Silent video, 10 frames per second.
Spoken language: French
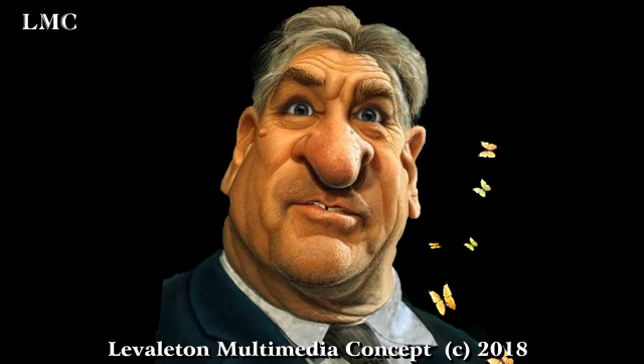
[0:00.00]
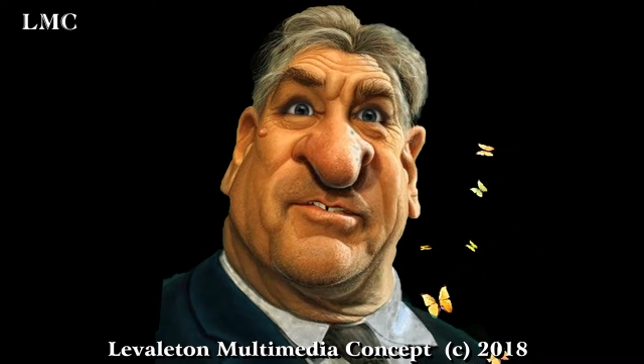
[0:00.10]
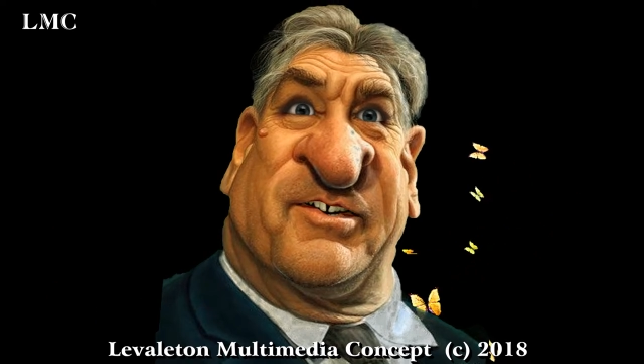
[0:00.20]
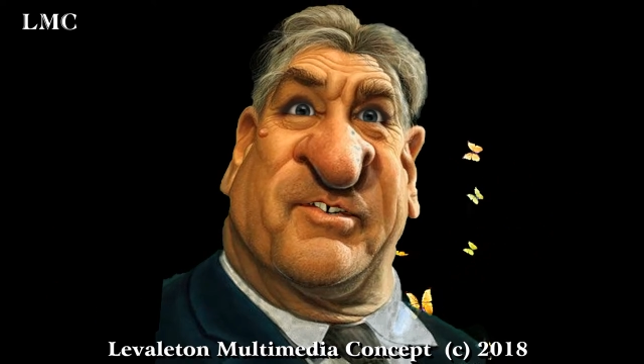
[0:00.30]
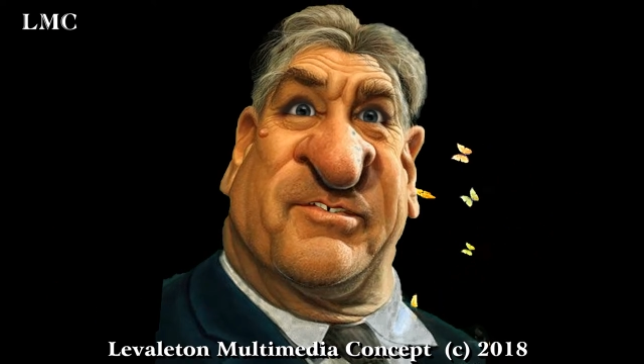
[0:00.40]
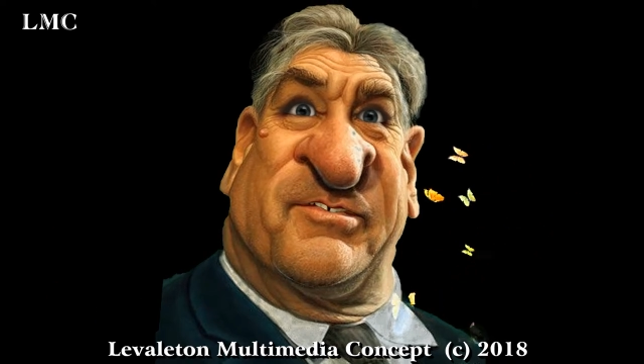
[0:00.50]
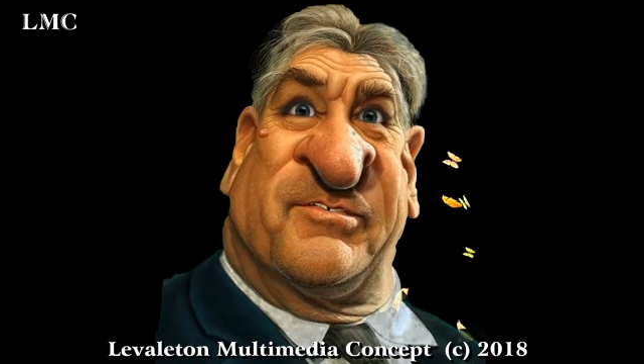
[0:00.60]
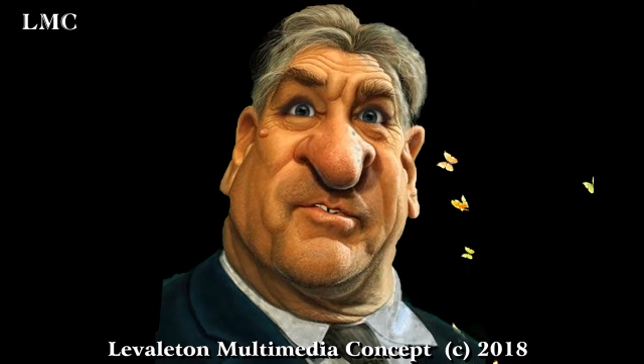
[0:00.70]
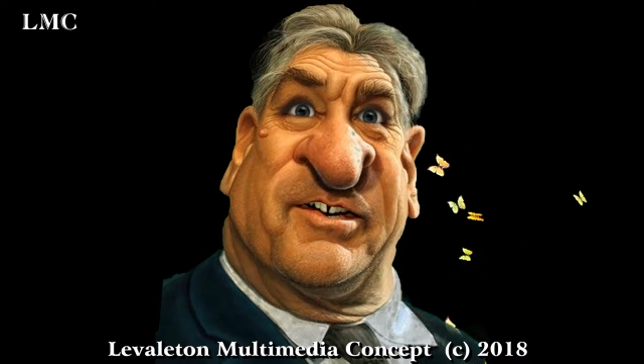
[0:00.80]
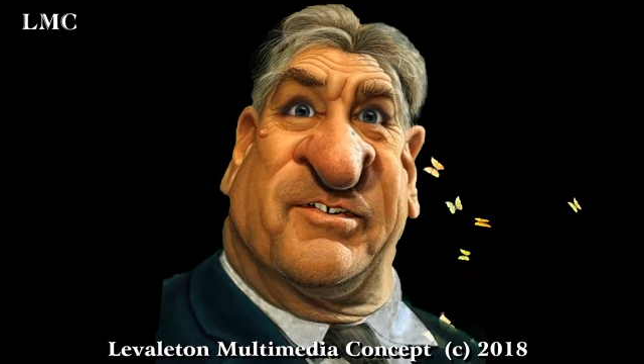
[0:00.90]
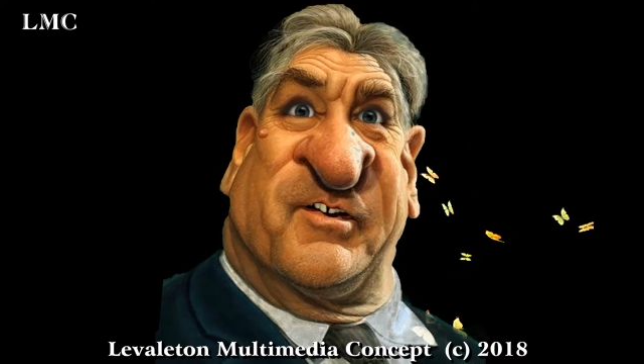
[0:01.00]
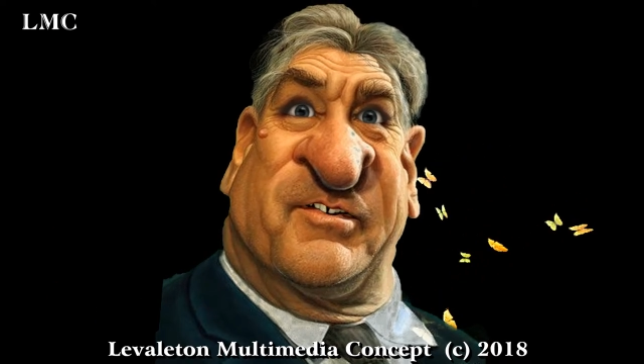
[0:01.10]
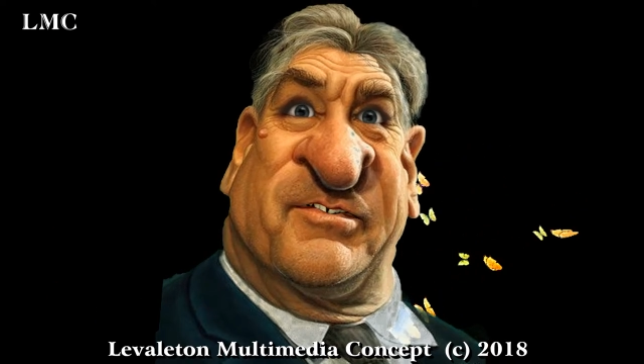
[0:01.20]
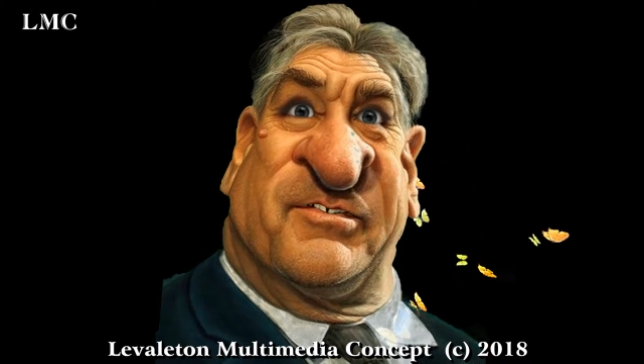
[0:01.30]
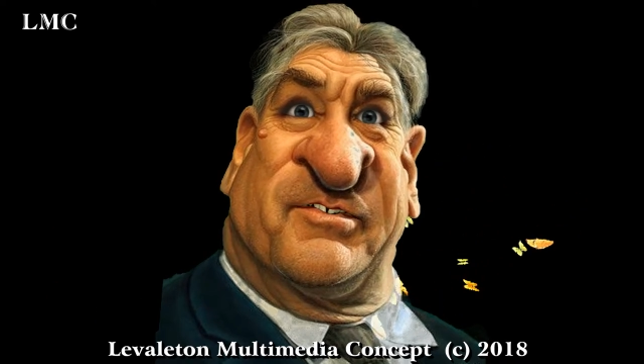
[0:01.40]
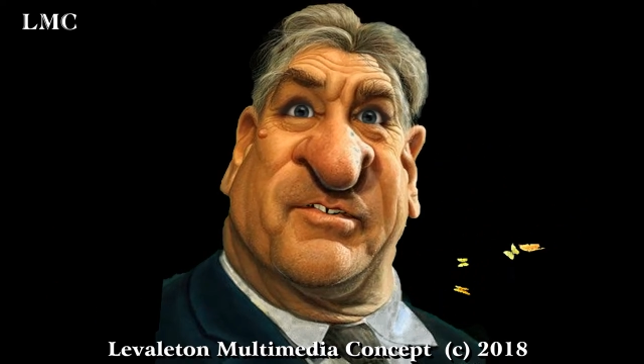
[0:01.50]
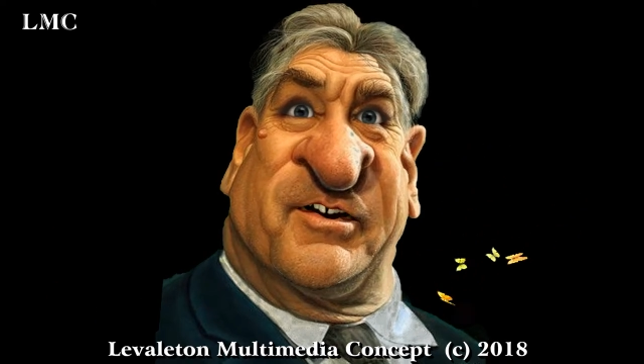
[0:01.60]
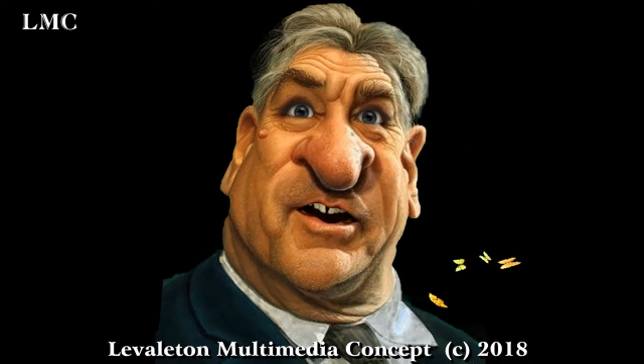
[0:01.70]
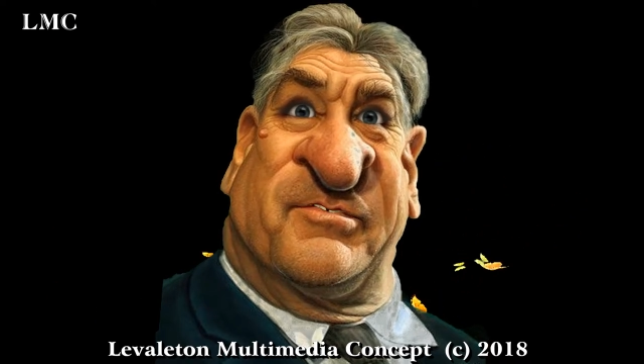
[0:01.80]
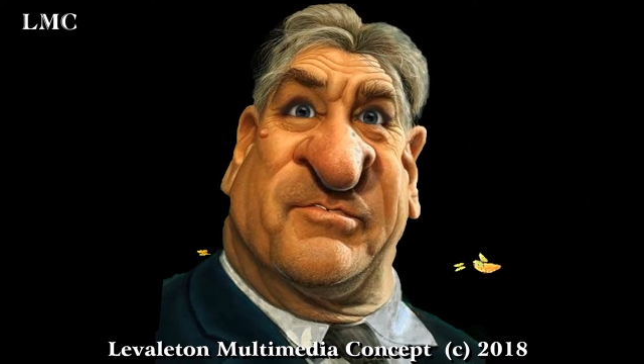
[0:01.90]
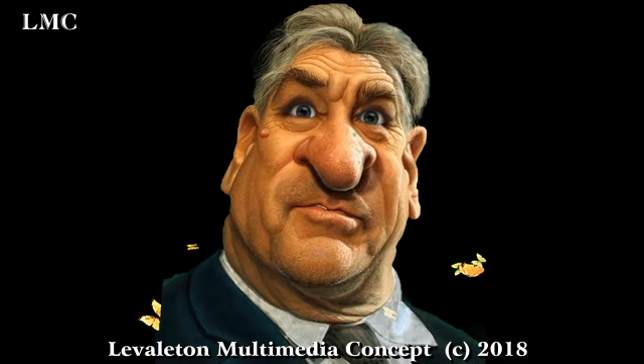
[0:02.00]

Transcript: La réponse serait sans doute différente.